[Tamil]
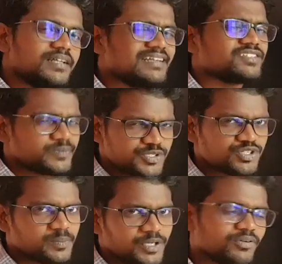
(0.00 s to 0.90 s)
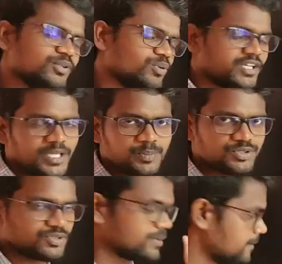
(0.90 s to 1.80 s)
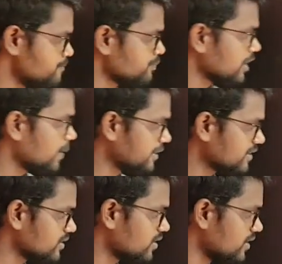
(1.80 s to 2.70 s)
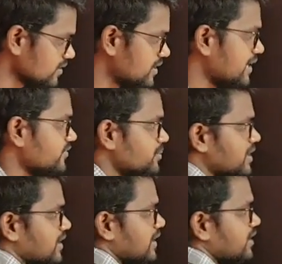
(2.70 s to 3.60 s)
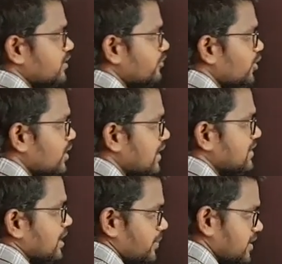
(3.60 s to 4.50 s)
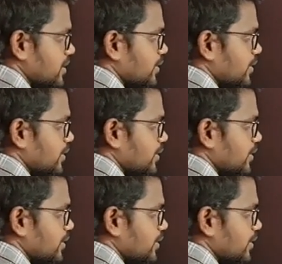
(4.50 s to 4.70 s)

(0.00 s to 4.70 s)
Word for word: ரெண்டு சப்ஸ்டியூஷன் பண்ணுவோம் அது உங்களுக்கே புரிஞ்சிடும் அப்போ எனக்கு கான்கேவ் மிரரில் எனக்கு ஃபோக்கல் எந்த